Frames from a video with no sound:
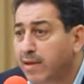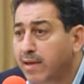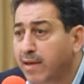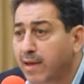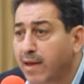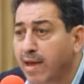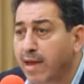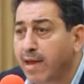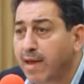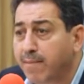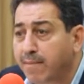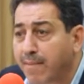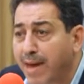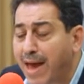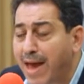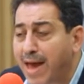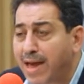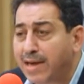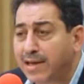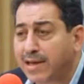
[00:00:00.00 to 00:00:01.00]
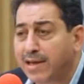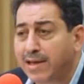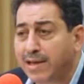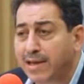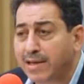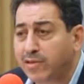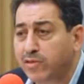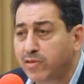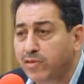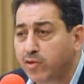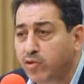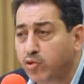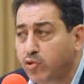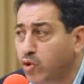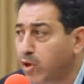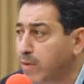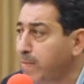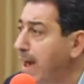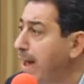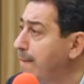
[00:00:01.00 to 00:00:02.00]
آه، معالي
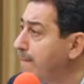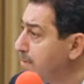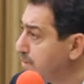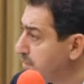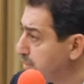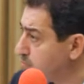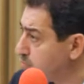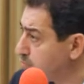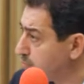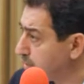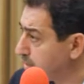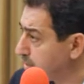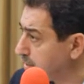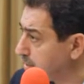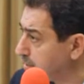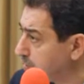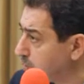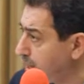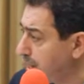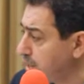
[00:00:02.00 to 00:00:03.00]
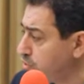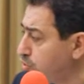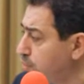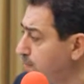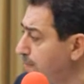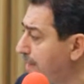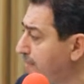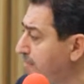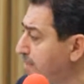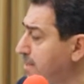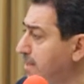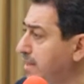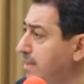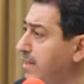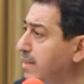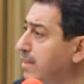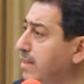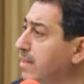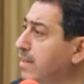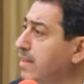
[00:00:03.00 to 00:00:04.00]
الدكتور محمد المؤمني راح يضم
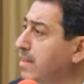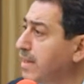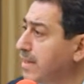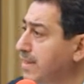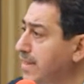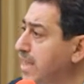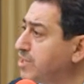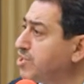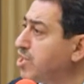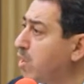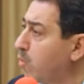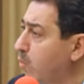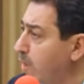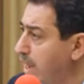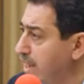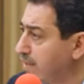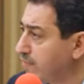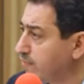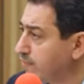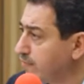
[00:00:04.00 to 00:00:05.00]
أظني 11 واحد